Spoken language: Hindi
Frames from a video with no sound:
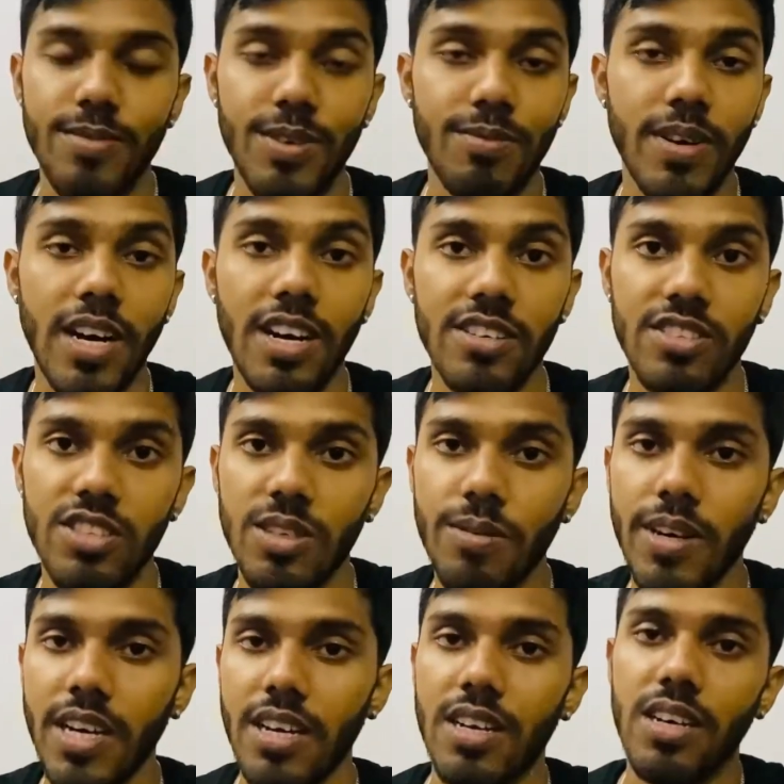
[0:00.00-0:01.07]
मैं बाहर से जब
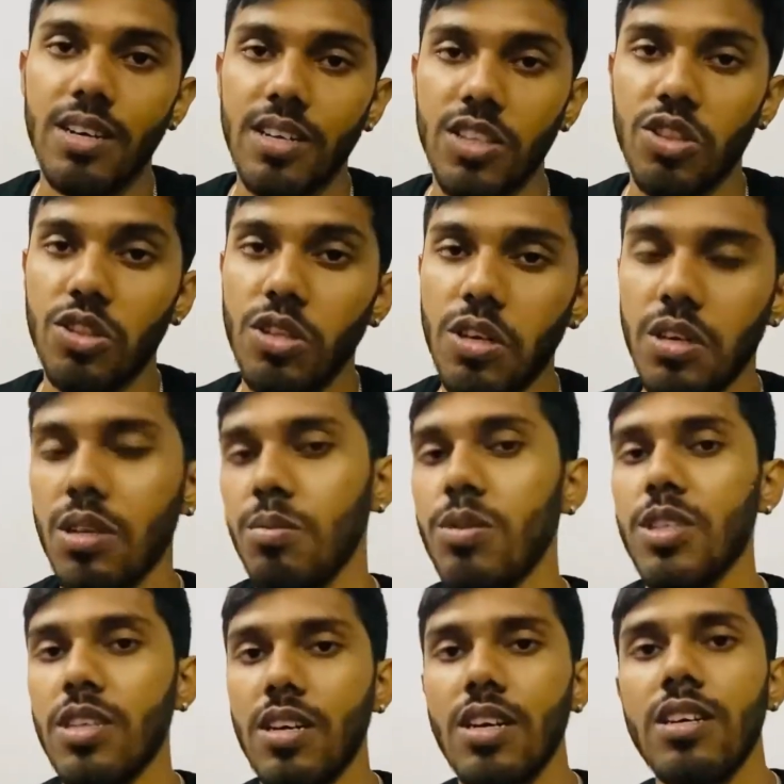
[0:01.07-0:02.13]
आया ना इतना गर्मी
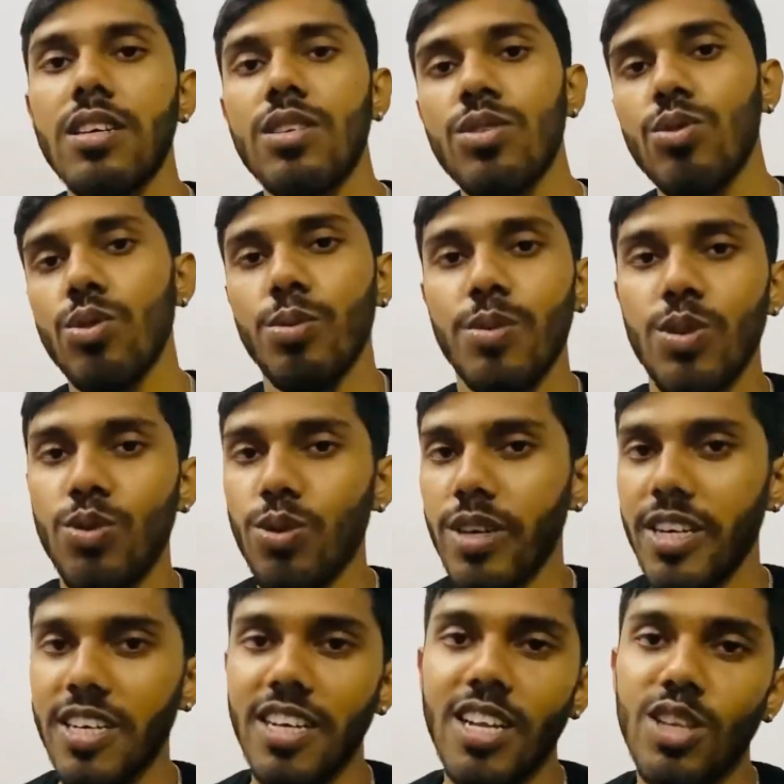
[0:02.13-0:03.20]
था तो मैं दो
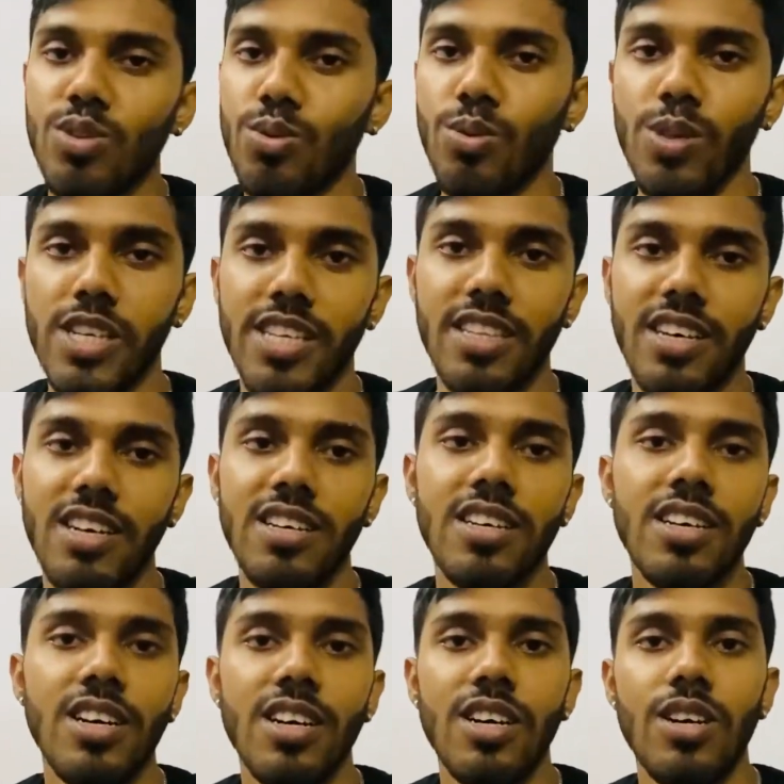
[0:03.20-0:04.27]
घंटे के लिए सो गया था
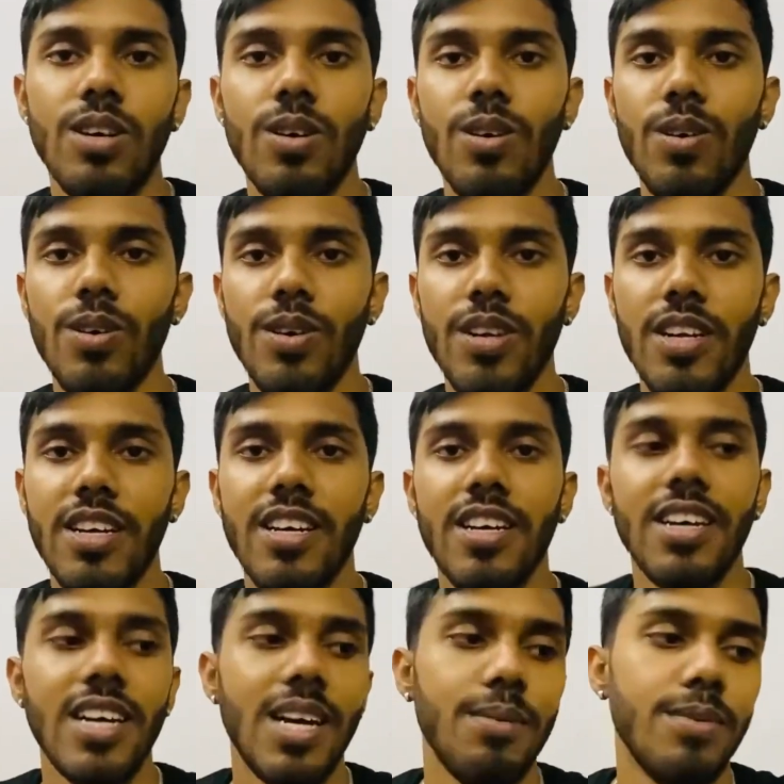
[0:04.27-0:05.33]
और
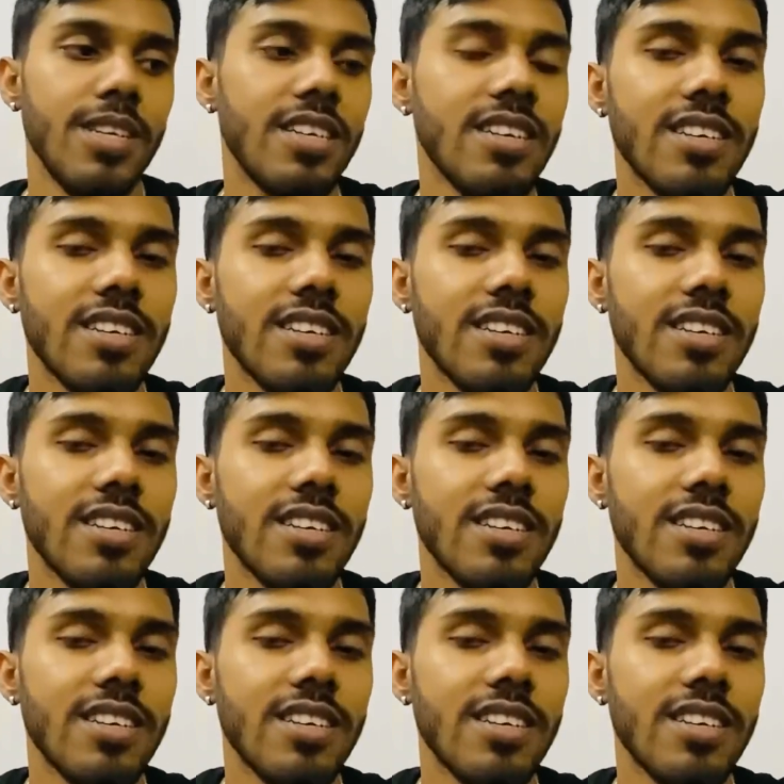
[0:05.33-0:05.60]
अभी